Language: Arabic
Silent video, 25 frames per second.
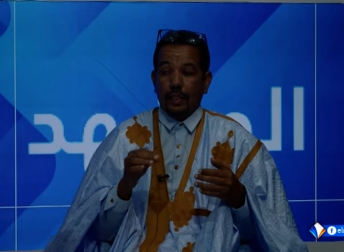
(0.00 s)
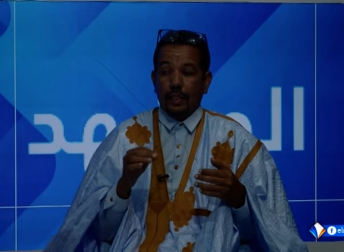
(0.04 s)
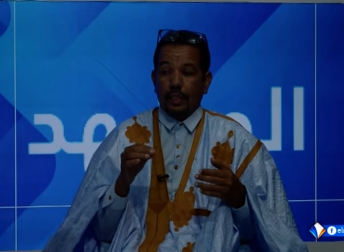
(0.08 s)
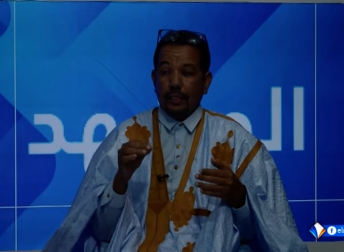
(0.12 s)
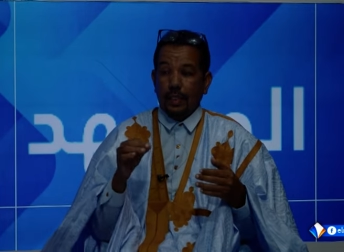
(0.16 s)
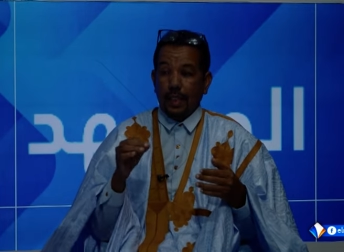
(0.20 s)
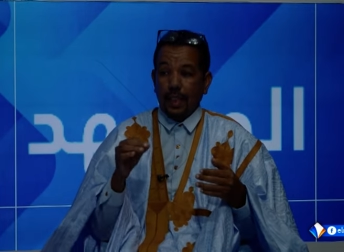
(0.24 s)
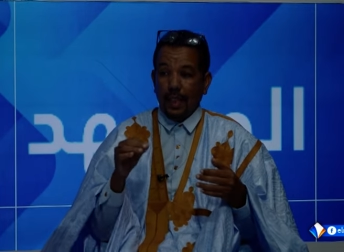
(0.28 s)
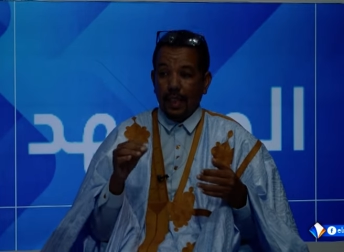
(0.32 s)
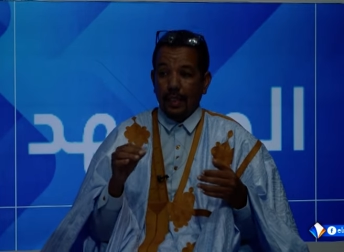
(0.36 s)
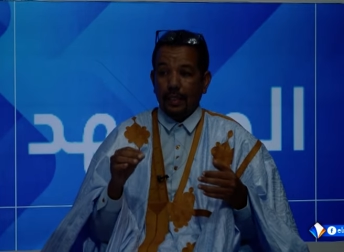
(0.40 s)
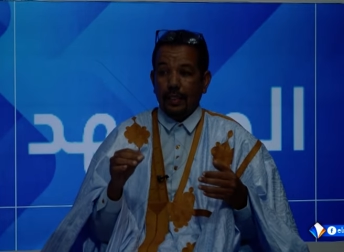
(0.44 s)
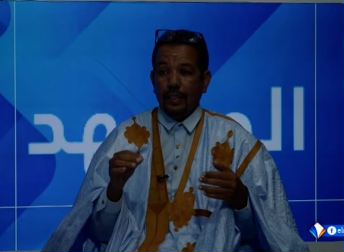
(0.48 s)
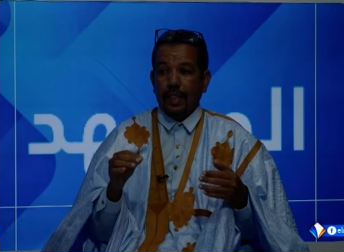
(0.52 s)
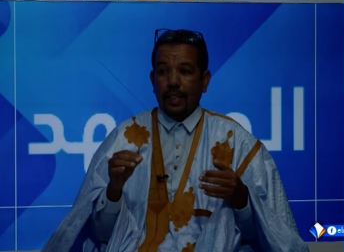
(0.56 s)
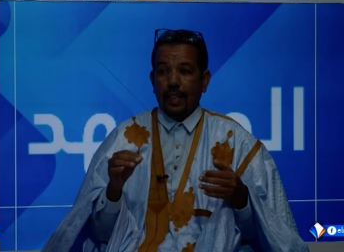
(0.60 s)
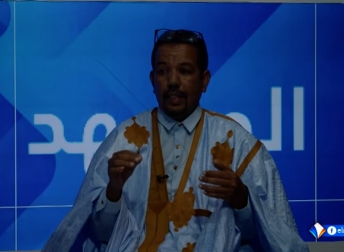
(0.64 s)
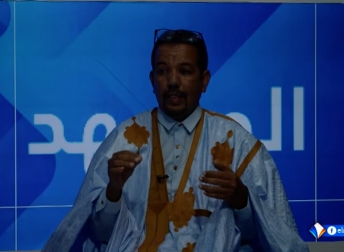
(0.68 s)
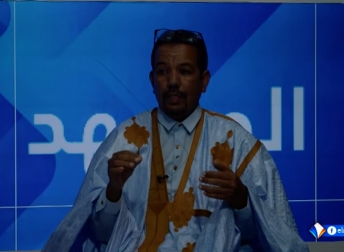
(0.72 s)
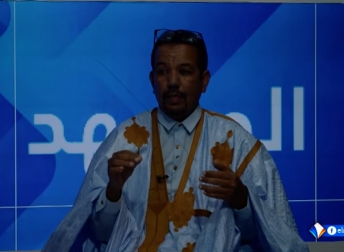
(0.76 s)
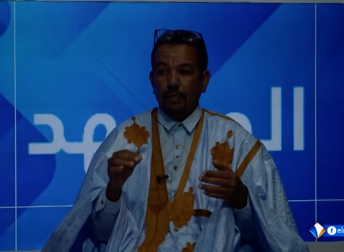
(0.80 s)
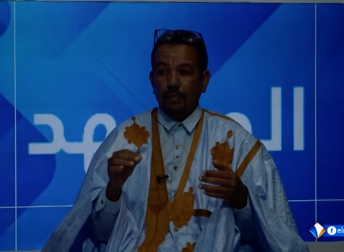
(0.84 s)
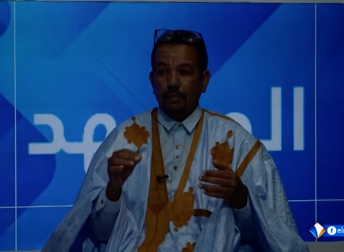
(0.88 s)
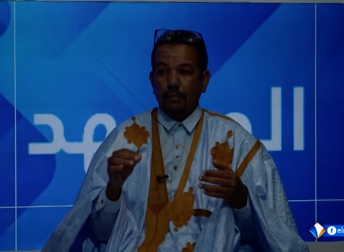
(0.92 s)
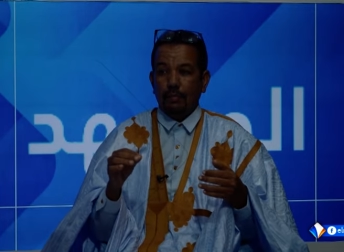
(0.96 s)
إصلاح
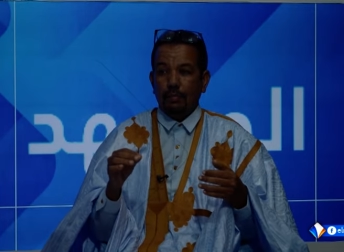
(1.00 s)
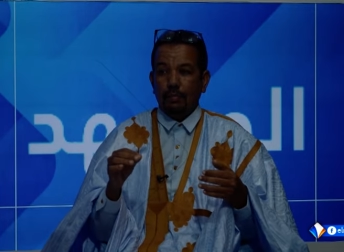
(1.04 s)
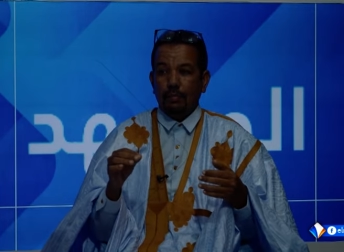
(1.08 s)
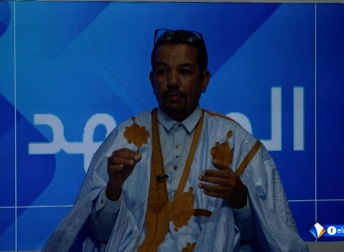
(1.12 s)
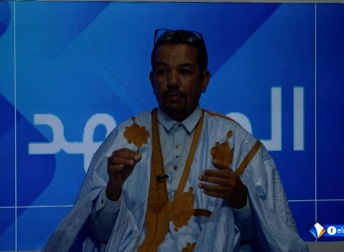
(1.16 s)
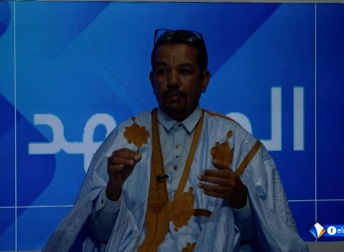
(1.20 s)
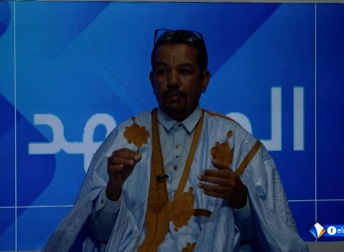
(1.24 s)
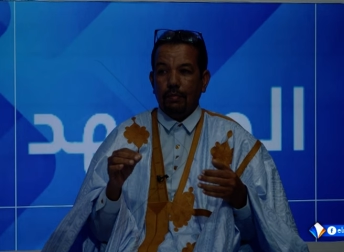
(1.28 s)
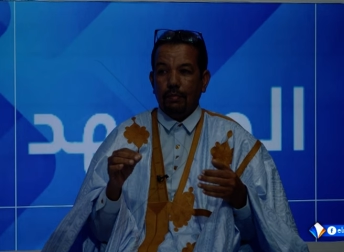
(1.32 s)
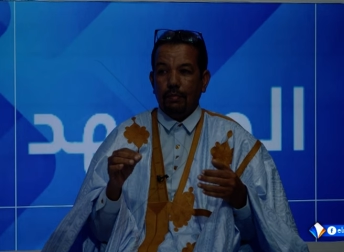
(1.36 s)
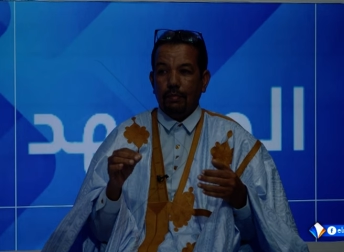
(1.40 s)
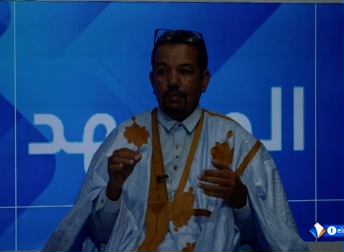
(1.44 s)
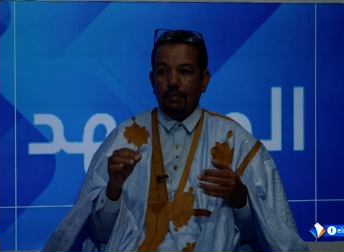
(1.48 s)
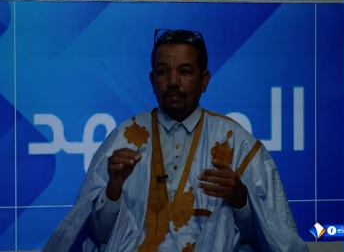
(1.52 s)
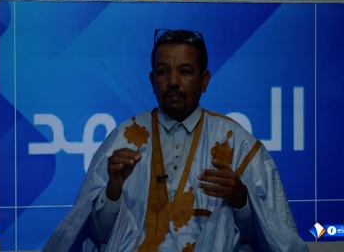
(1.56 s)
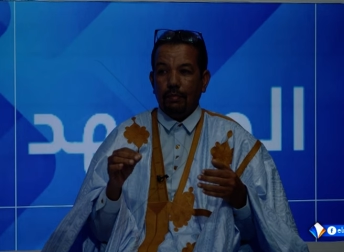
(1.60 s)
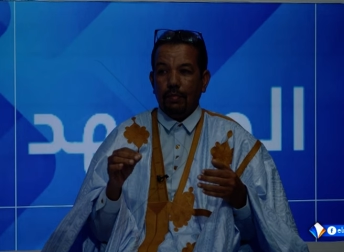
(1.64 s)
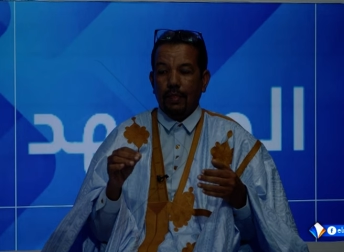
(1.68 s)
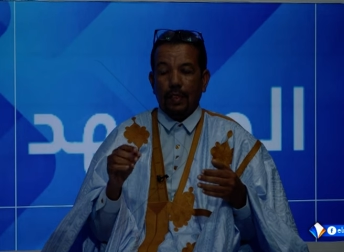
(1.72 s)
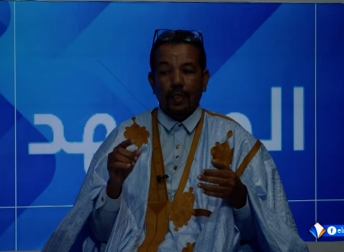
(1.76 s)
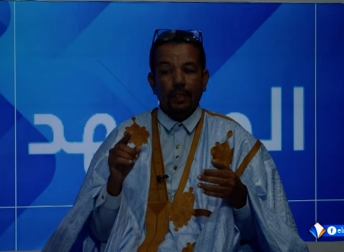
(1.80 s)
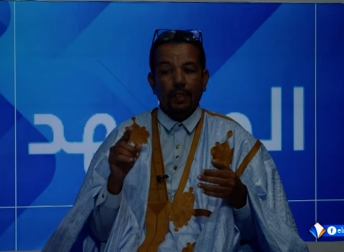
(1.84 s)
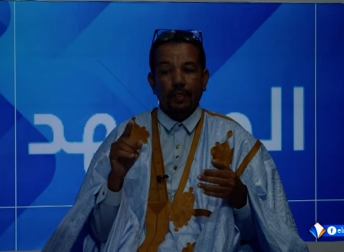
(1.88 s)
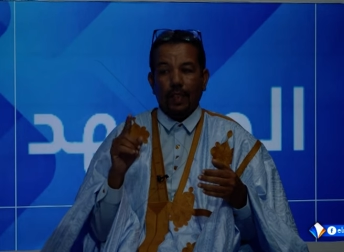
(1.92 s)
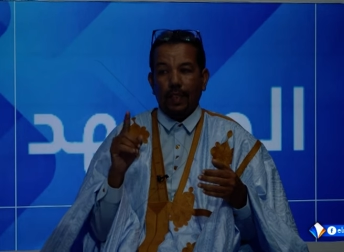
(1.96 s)
التعليم
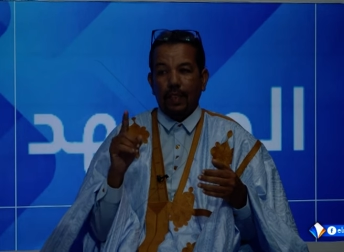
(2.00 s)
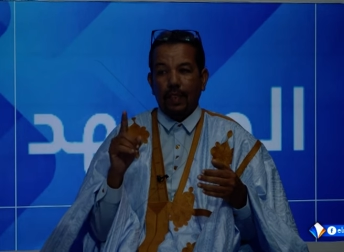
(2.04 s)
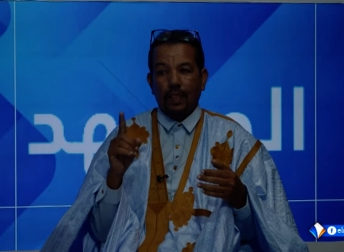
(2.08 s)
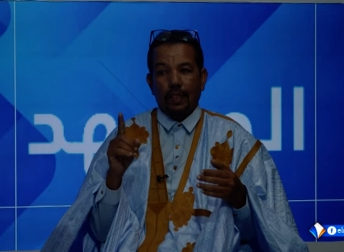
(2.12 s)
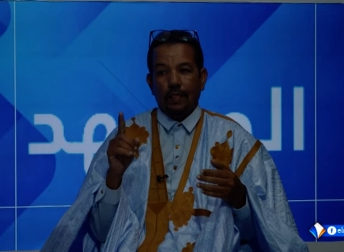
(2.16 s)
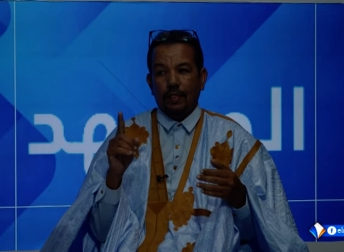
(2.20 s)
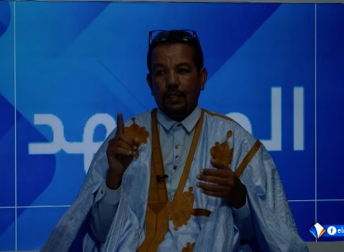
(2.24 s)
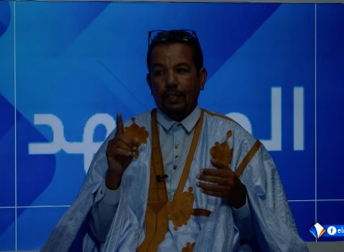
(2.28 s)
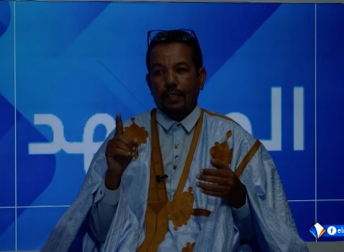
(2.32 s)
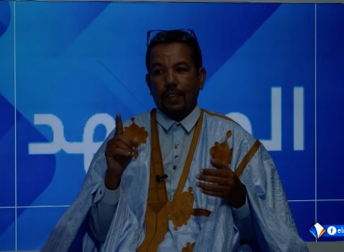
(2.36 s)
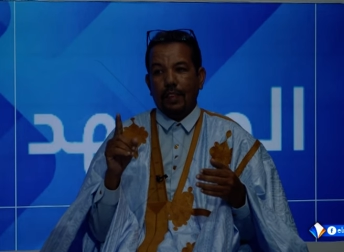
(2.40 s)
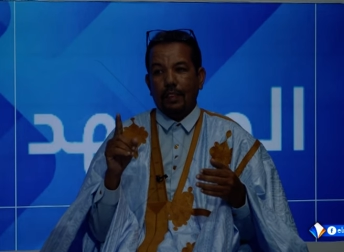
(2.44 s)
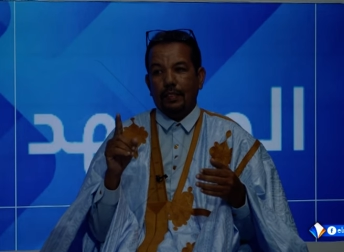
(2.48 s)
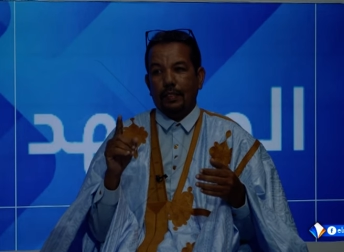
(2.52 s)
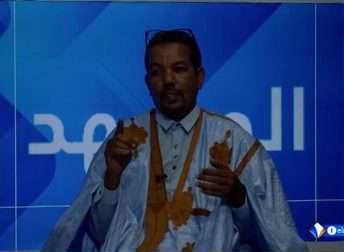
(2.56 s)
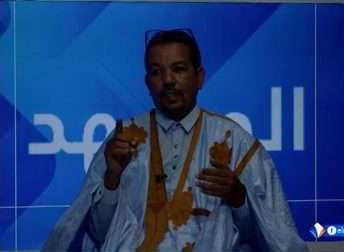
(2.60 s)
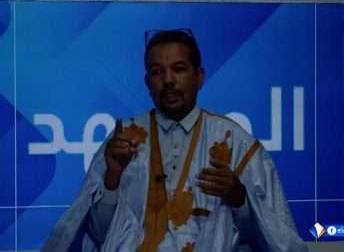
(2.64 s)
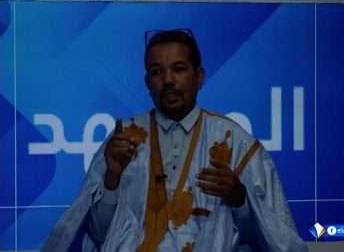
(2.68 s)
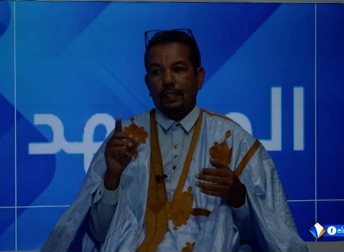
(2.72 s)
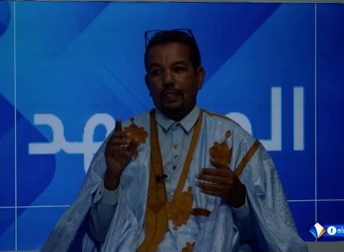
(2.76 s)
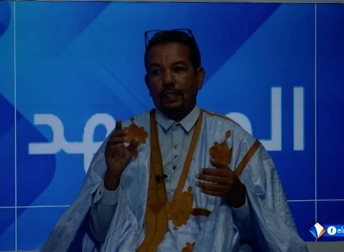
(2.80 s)
ليس قرارا سياسيا